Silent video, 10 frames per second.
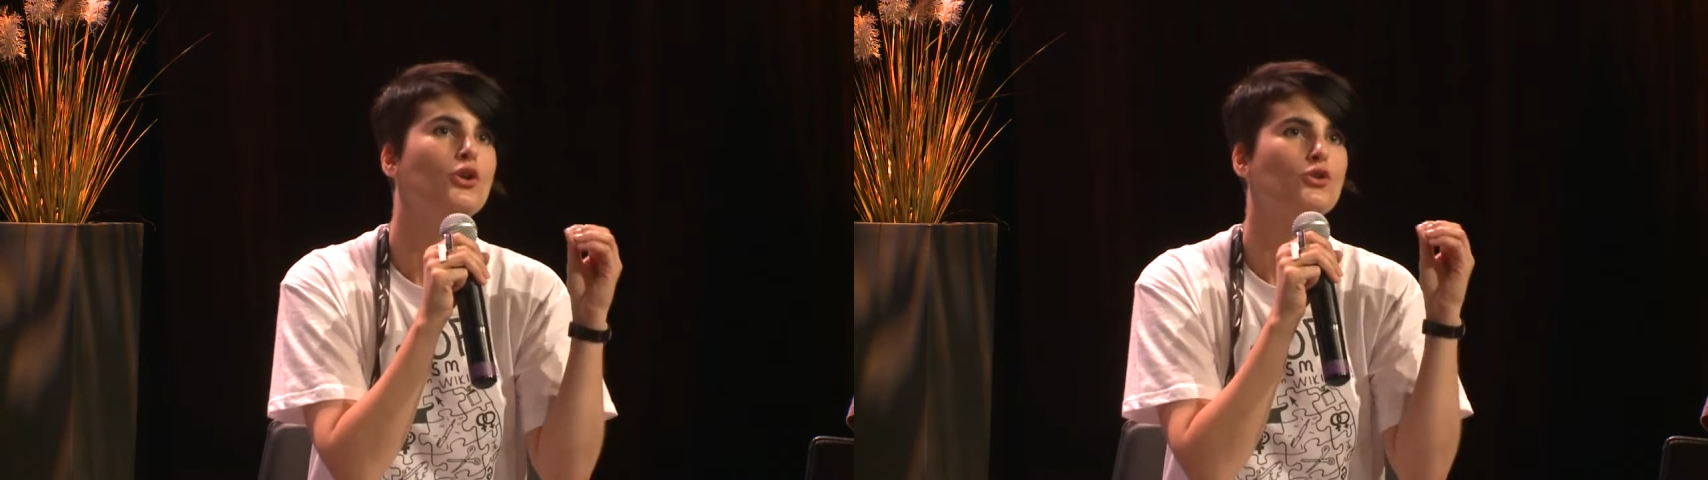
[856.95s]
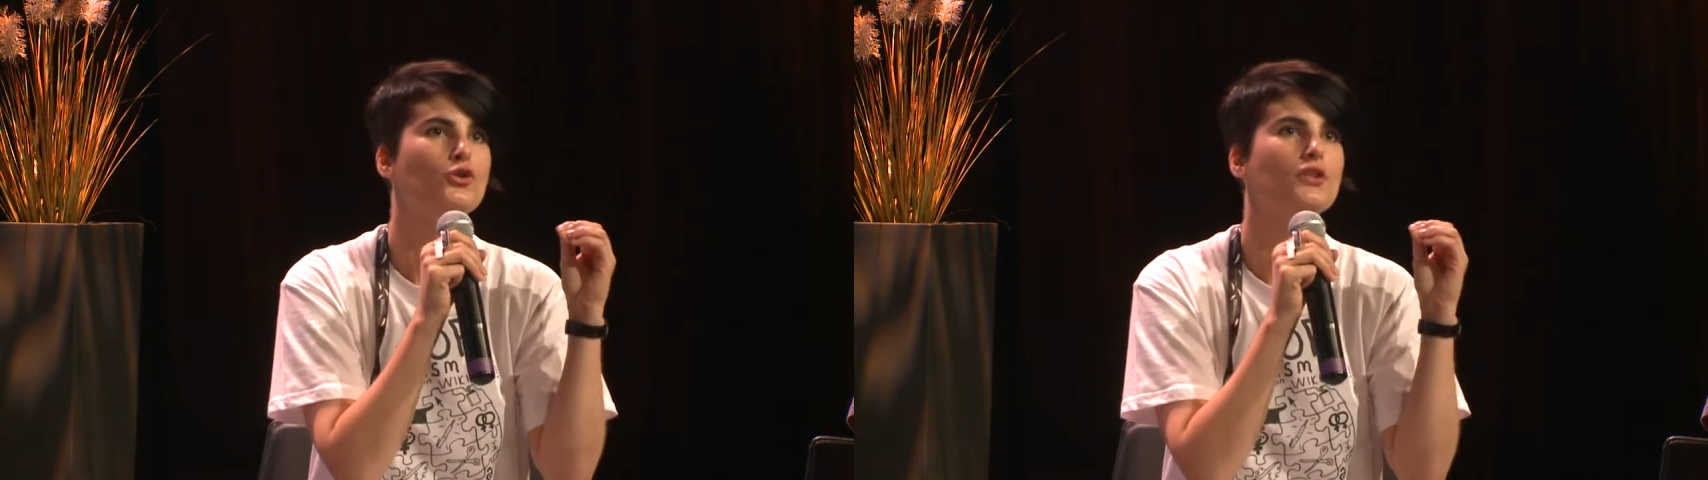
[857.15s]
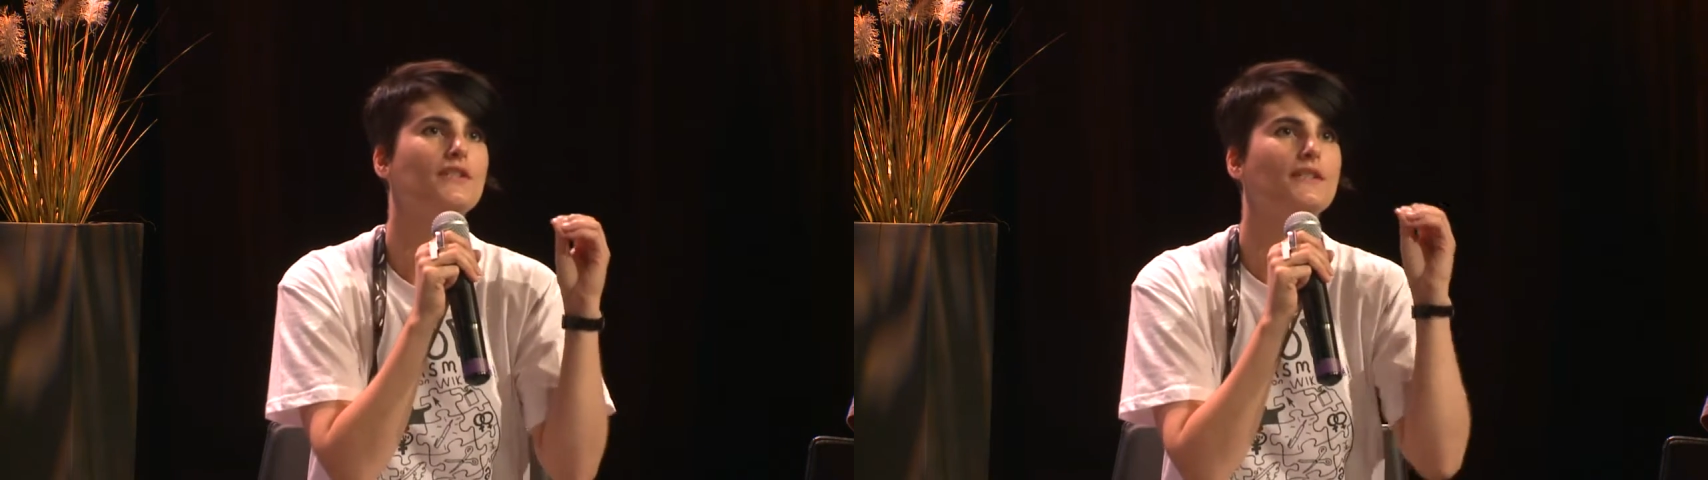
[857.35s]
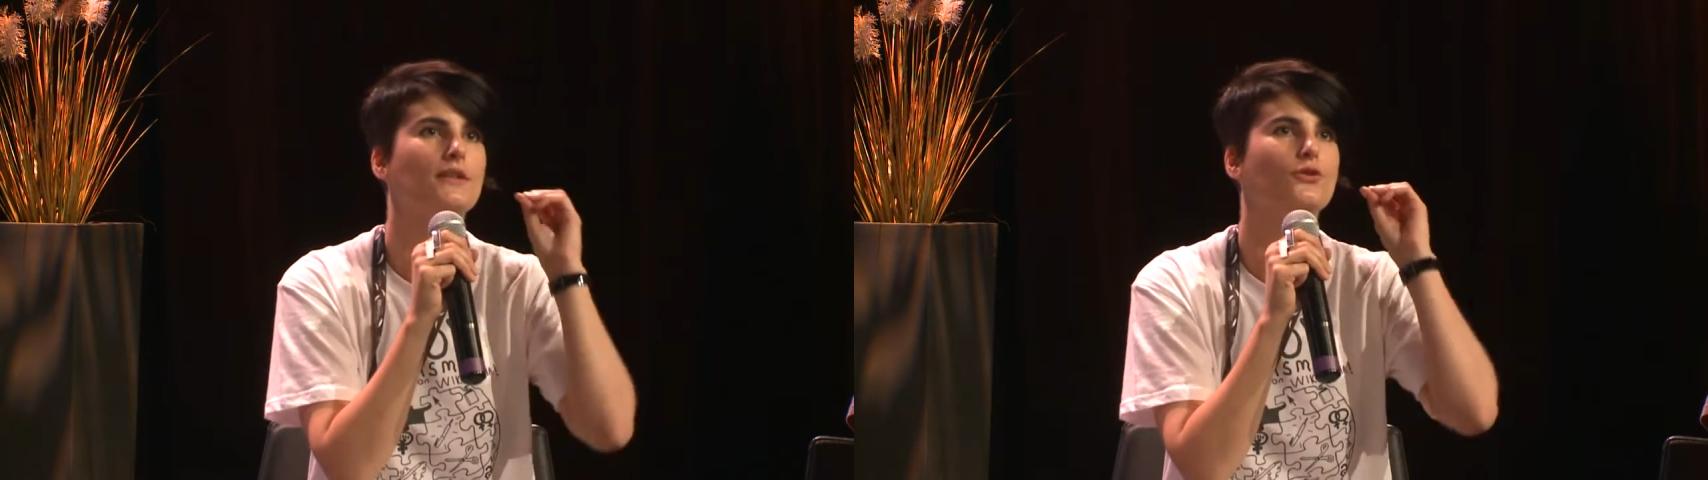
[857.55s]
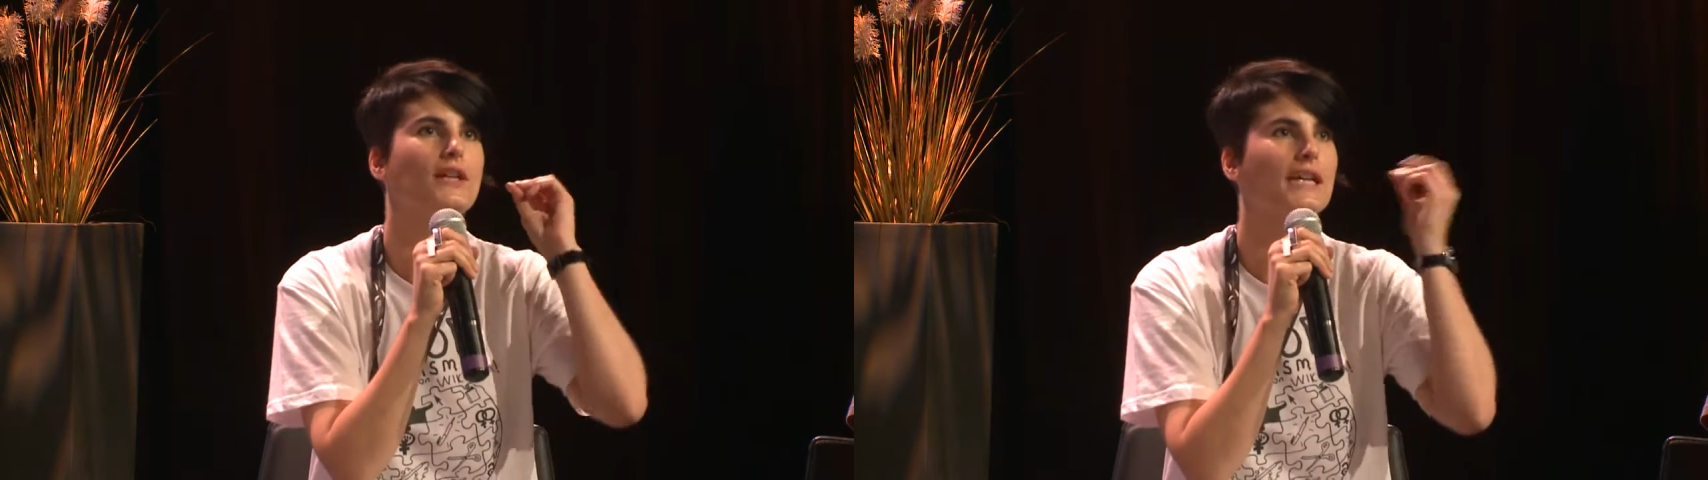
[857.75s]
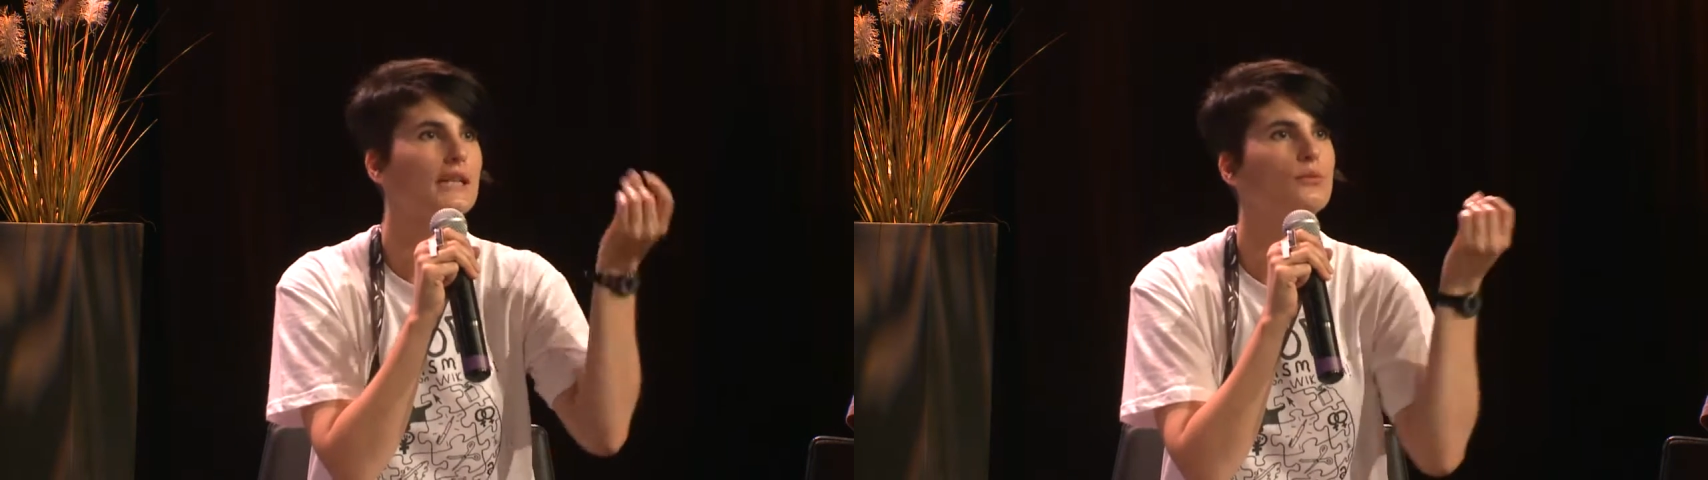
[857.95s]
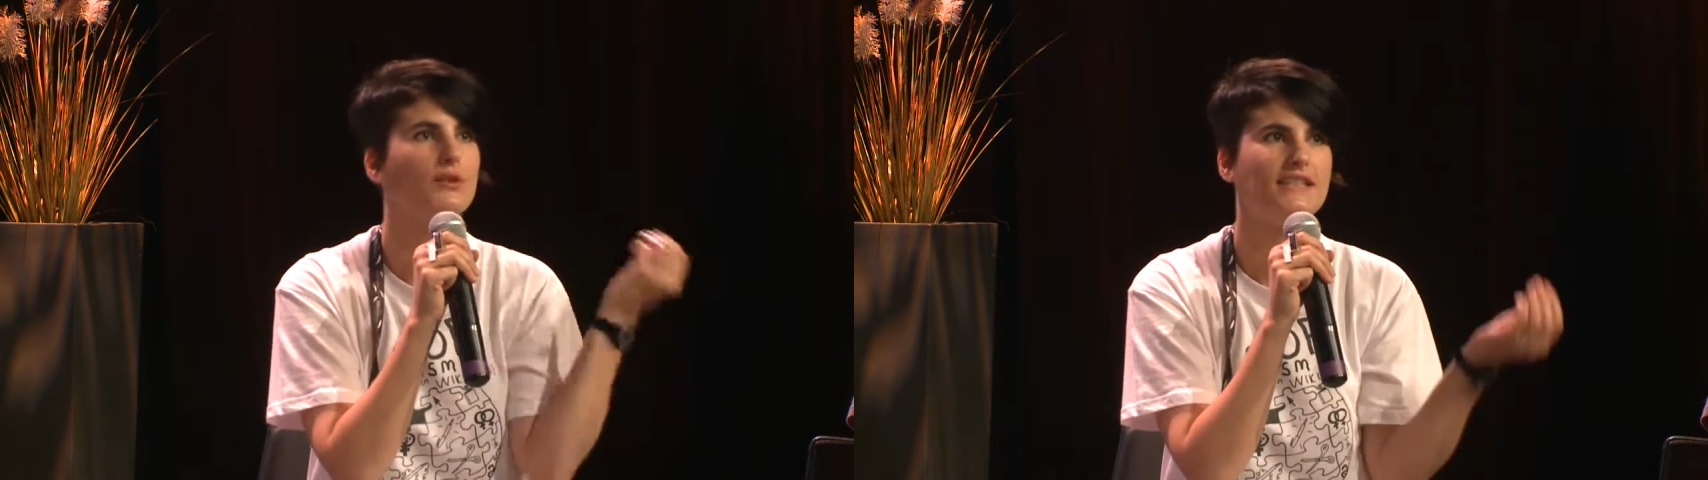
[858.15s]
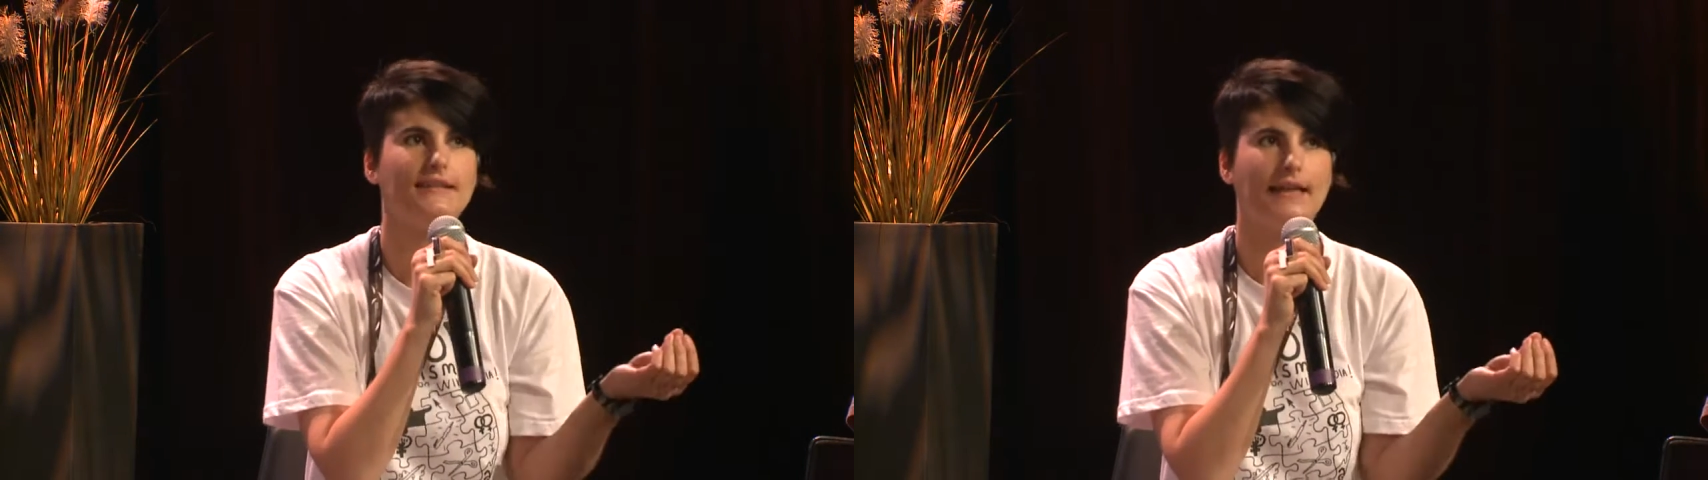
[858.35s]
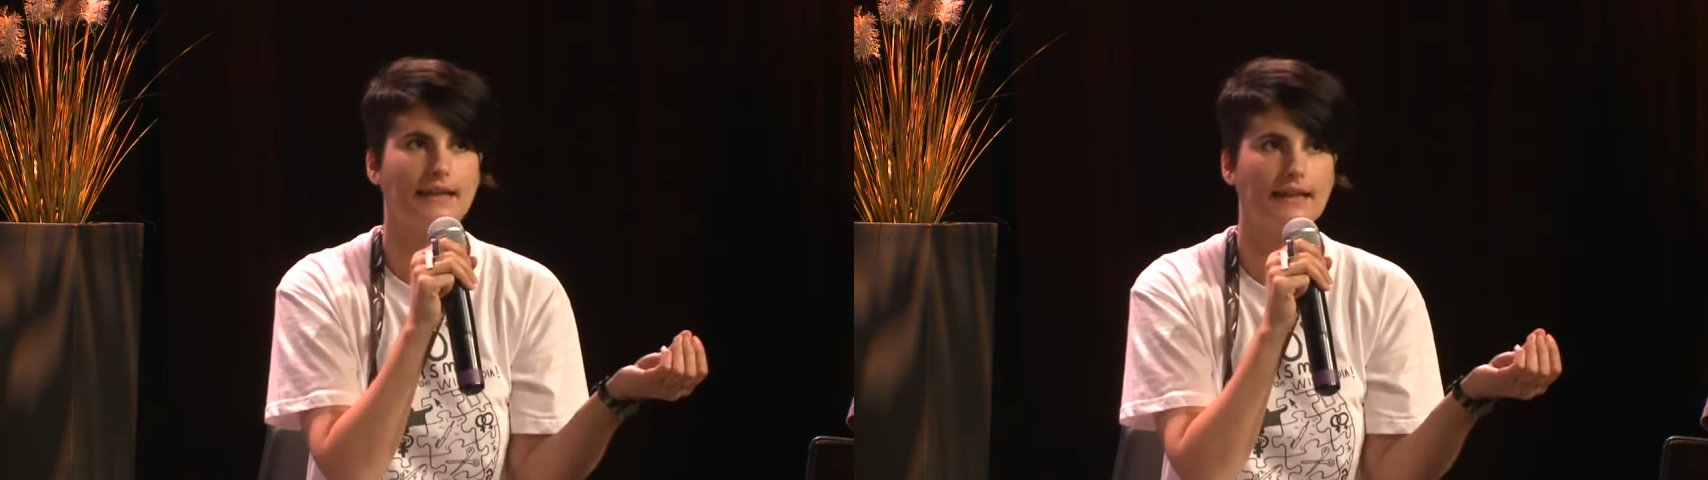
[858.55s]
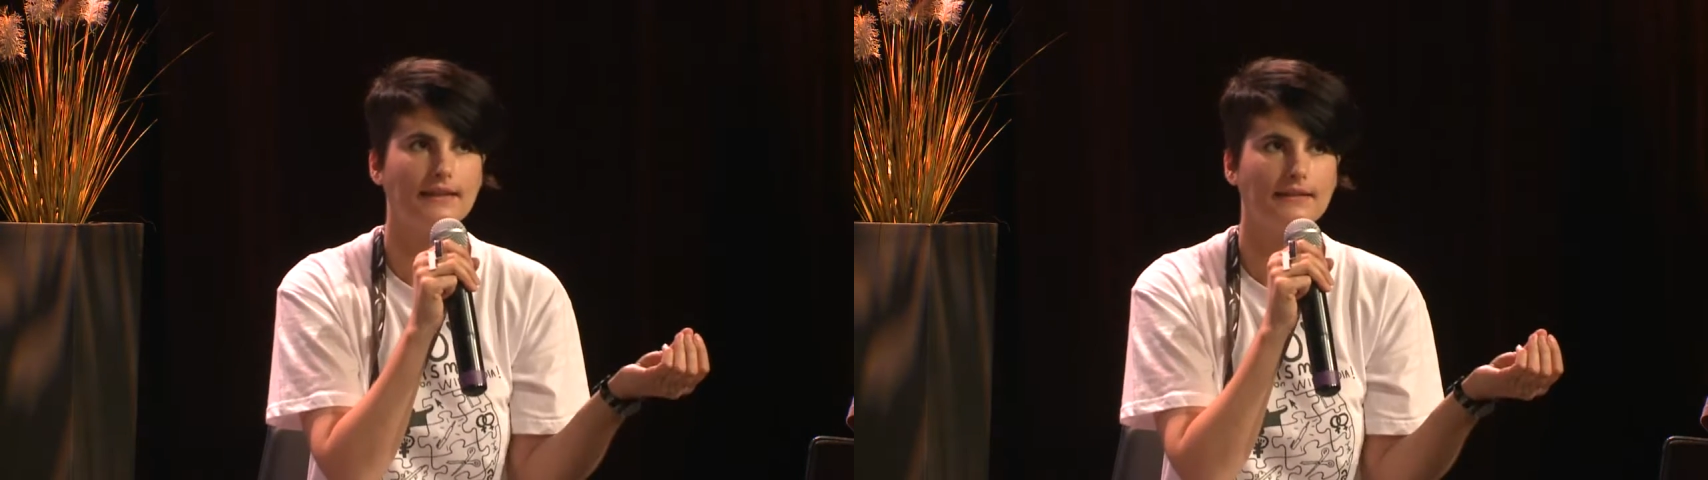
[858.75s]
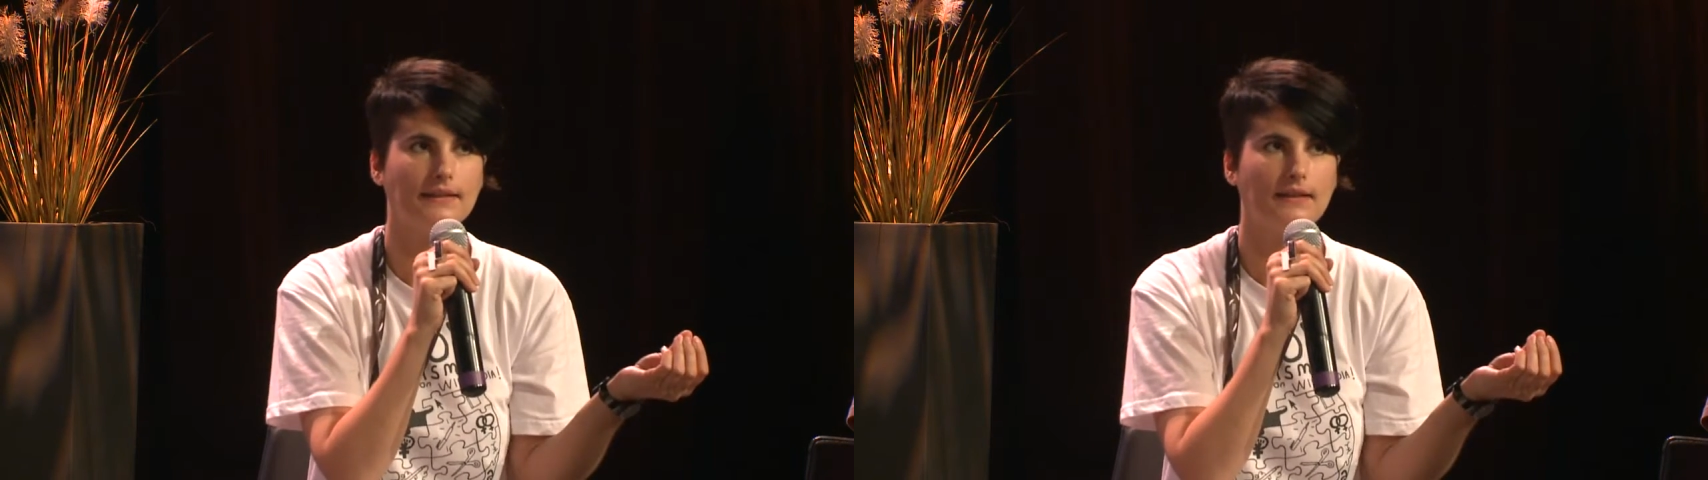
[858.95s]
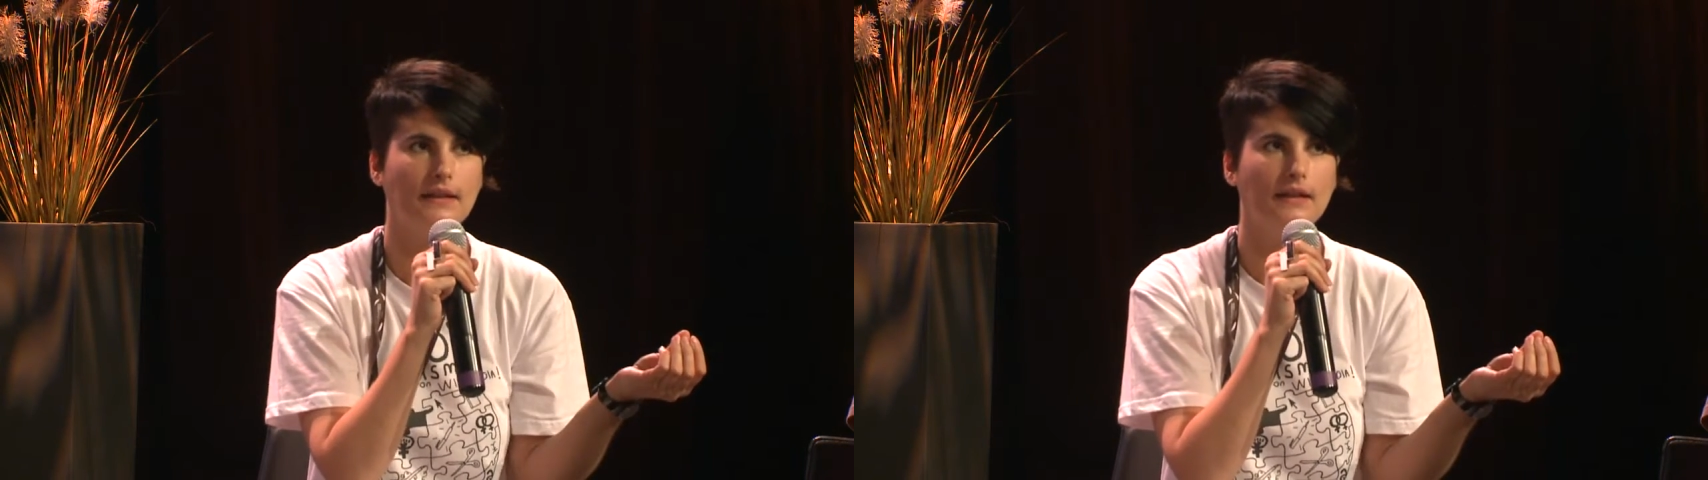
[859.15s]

juste de créer une petite alerte